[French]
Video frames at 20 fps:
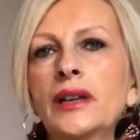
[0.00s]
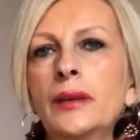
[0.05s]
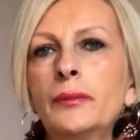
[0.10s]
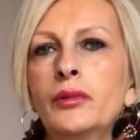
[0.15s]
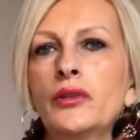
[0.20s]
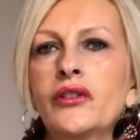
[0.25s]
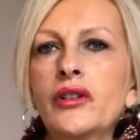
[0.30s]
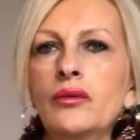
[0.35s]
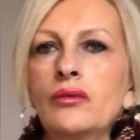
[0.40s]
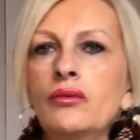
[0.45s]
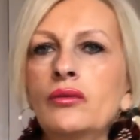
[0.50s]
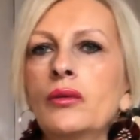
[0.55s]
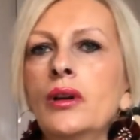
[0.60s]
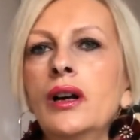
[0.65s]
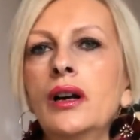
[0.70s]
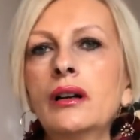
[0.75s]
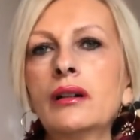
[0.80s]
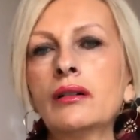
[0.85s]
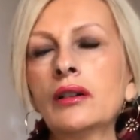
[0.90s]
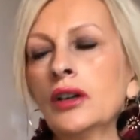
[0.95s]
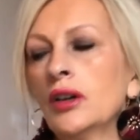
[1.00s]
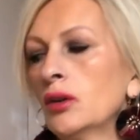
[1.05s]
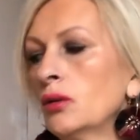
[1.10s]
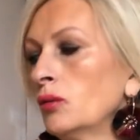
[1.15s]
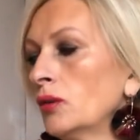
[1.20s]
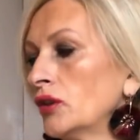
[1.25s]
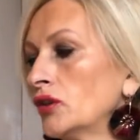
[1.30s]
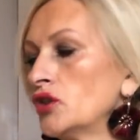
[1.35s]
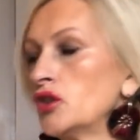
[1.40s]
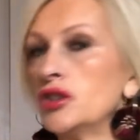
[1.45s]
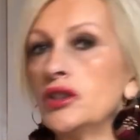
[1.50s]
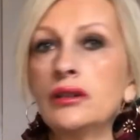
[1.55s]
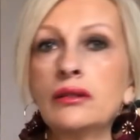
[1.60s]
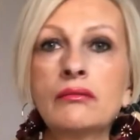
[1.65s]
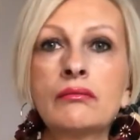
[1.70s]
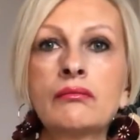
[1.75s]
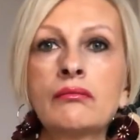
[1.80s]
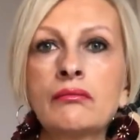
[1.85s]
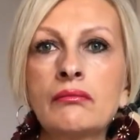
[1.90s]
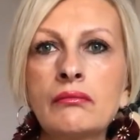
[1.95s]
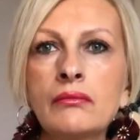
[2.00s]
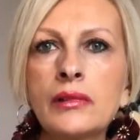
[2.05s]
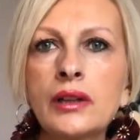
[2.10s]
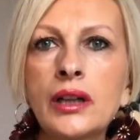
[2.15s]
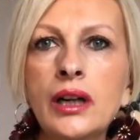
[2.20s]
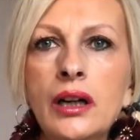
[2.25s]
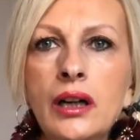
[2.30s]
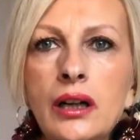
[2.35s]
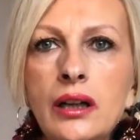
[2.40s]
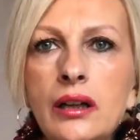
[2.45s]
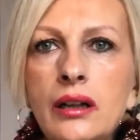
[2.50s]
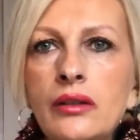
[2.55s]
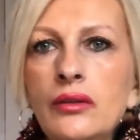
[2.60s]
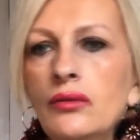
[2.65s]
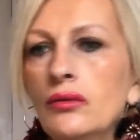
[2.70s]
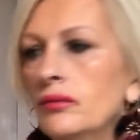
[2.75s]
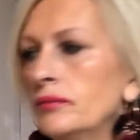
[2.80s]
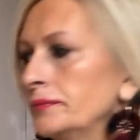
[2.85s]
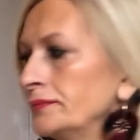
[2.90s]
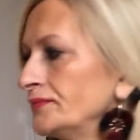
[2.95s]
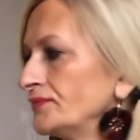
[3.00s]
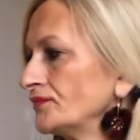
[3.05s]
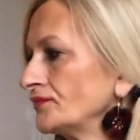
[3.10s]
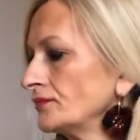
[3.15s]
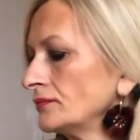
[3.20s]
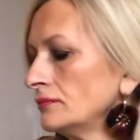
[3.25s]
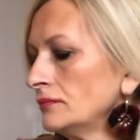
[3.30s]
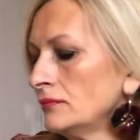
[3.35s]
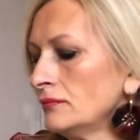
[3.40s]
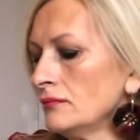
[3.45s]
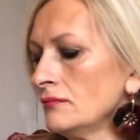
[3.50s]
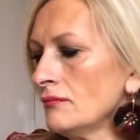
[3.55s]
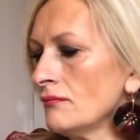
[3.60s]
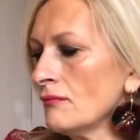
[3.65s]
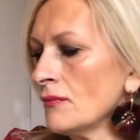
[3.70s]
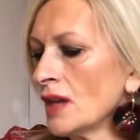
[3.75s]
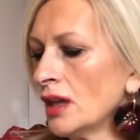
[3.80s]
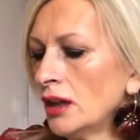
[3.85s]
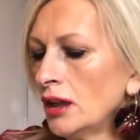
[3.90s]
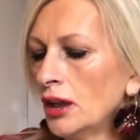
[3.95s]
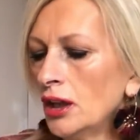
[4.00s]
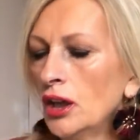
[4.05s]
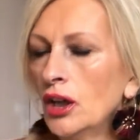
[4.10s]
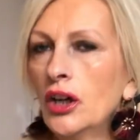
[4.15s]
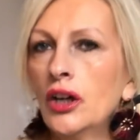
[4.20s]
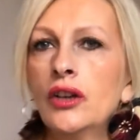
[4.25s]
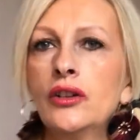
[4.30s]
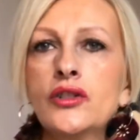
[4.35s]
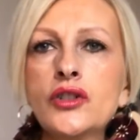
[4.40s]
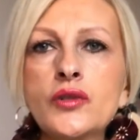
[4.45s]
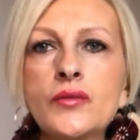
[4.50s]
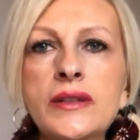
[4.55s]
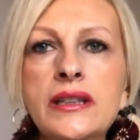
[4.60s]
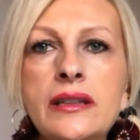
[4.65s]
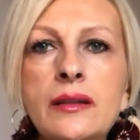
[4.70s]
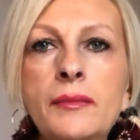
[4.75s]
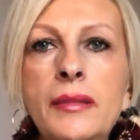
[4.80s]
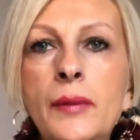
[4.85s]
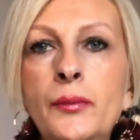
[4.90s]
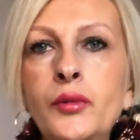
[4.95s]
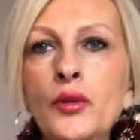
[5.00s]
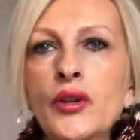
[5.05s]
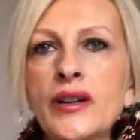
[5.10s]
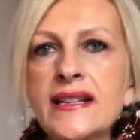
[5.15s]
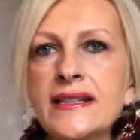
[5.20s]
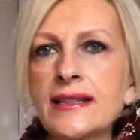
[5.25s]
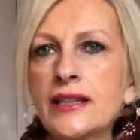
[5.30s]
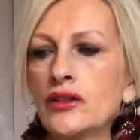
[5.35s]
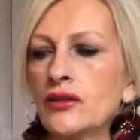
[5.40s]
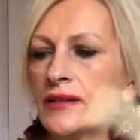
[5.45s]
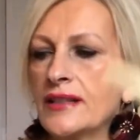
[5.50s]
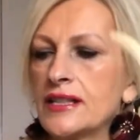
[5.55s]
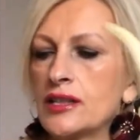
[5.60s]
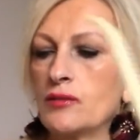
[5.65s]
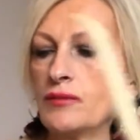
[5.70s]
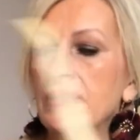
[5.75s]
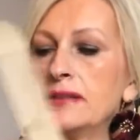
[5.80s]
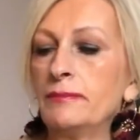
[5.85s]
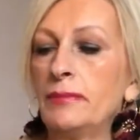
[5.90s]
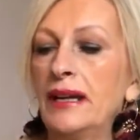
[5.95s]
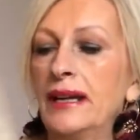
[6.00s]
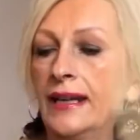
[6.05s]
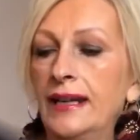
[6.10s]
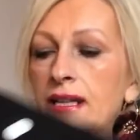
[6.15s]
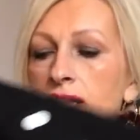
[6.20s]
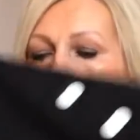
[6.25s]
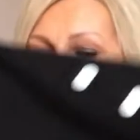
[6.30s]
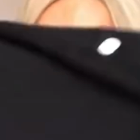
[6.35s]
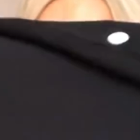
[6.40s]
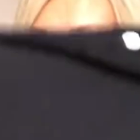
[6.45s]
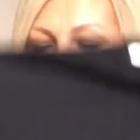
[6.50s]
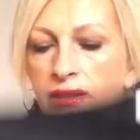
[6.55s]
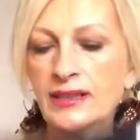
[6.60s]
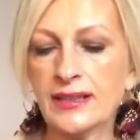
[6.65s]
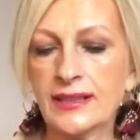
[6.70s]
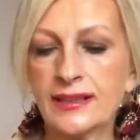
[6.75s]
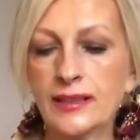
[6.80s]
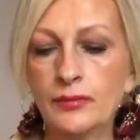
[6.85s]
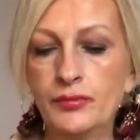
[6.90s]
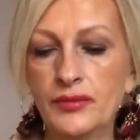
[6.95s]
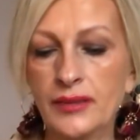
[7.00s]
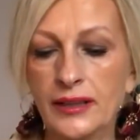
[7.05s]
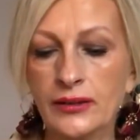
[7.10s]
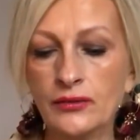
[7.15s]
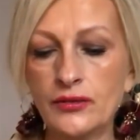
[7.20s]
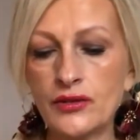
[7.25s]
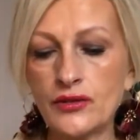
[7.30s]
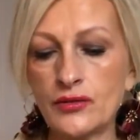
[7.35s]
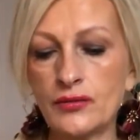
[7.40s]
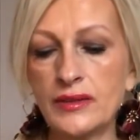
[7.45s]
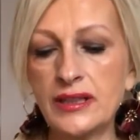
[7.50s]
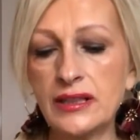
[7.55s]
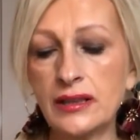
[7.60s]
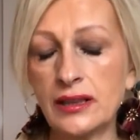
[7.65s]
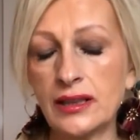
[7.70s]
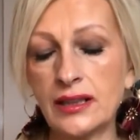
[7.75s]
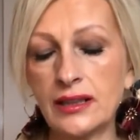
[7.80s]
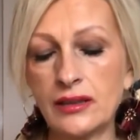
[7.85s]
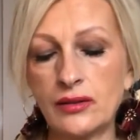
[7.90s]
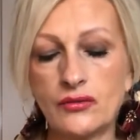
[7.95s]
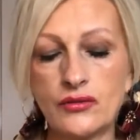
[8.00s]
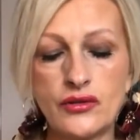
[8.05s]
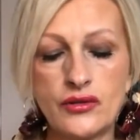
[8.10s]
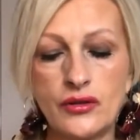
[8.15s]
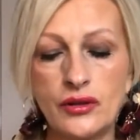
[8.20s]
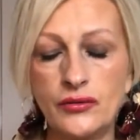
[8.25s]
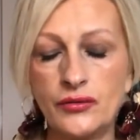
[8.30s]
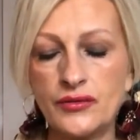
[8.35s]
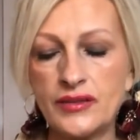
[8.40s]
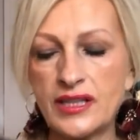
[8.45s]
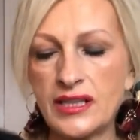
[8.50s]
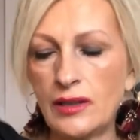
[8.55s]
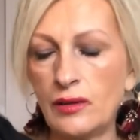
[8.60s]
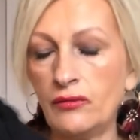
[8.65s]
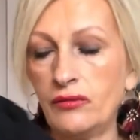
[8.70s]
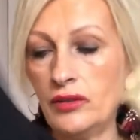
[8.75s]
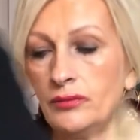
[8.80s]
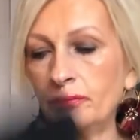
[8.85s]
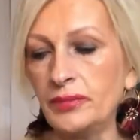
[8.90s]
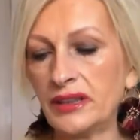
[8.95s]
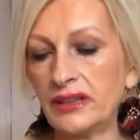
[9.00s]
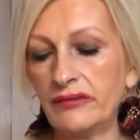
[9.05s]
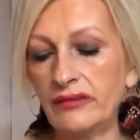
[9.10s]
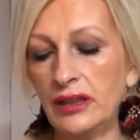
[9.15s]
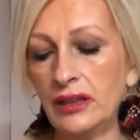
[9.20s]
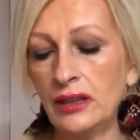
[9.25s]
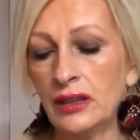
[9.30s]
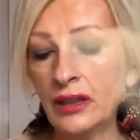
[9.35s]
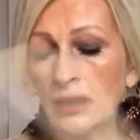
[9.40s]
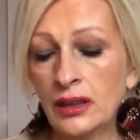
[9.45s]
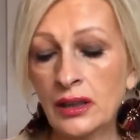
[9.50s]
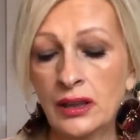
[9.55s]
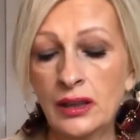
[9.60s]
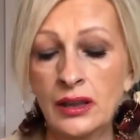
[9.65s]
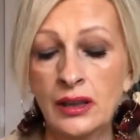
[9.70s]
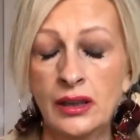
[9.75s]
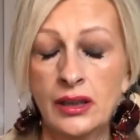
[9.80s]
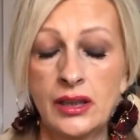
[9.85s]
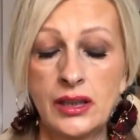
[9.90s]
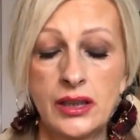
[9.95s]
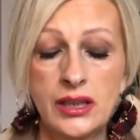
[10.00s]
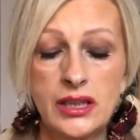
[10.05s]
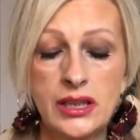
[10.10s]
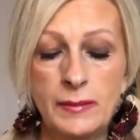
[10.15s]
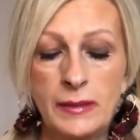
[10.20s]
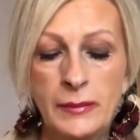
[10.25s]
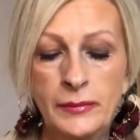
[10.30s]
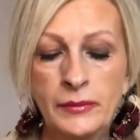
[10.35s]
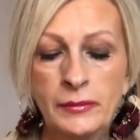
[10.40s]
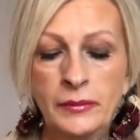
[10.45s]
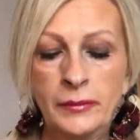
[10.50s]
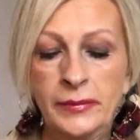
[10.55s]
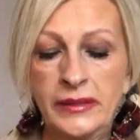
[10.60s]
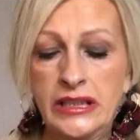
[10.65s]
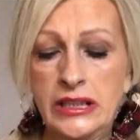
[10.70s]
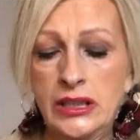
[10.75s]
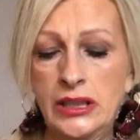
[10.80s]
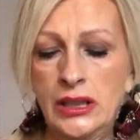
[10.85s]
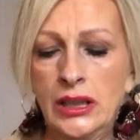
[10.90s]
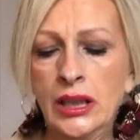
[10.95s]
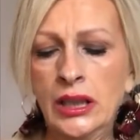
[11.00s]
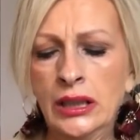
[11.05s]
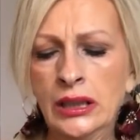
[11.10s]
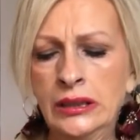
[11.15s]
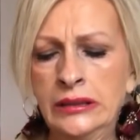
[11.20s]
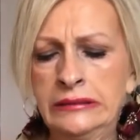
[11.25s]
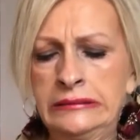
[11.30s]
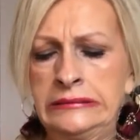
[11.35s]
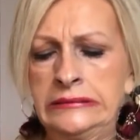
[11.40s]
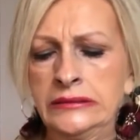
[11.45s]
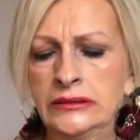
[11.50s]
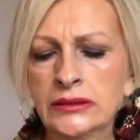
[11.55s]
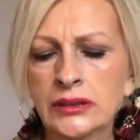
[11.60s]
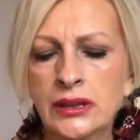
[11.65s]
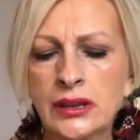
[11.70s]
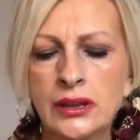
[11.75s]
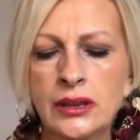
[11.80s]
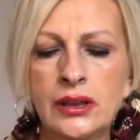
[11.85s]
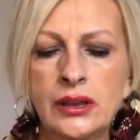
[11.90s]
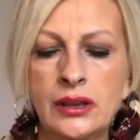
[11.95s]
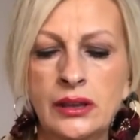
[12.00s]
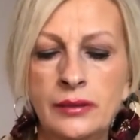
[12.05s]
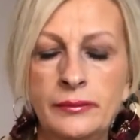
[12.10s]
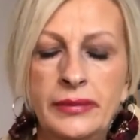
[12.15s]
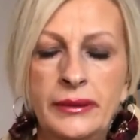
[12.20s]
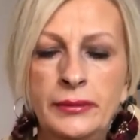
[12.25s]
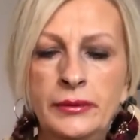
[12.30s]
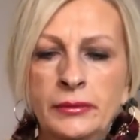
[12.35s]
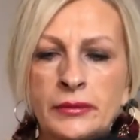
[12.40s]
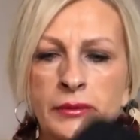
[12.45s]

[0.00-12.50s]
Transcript: un pantalon noir ou un jean. Non. Ensuite, bah pour rester dans les suites, pareil, j'ai encore craqué pour un autre suite qui était en solde aussi en vente privée. J'ai pas pu m'empêcher pas